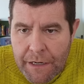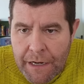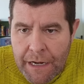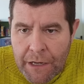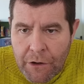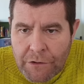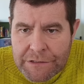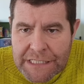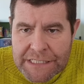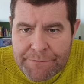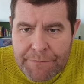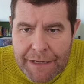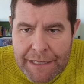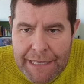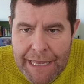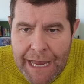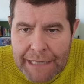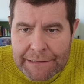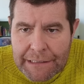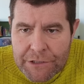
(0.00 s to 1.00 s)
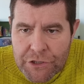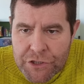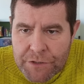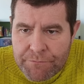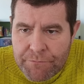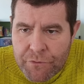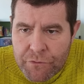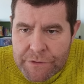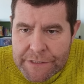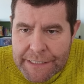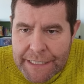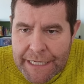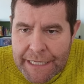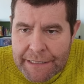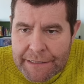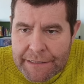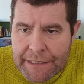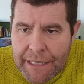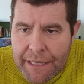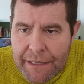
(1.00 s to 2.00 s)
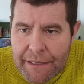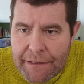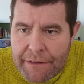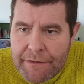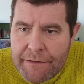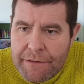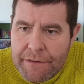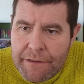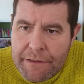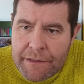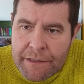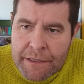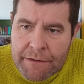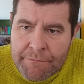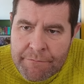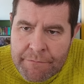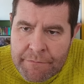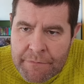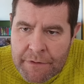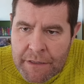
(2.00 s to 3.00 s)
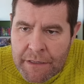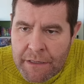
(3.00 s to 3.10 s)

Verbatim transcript: La cosa sbagliata, dice Bruschetta, in